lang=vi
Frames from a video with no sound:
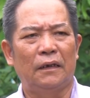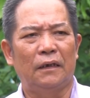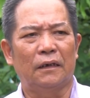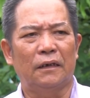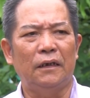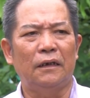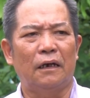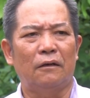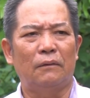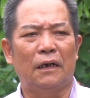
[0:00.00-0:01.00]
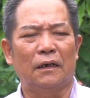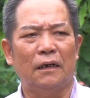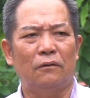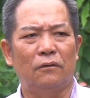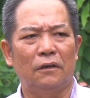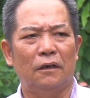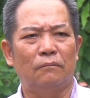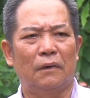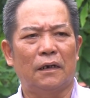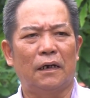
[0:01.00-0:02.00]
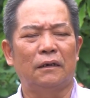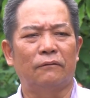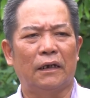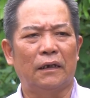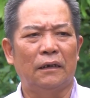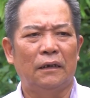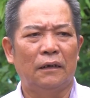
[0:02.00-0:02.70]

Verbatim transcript: Thì khi nào mà các hộ dân mà cần phải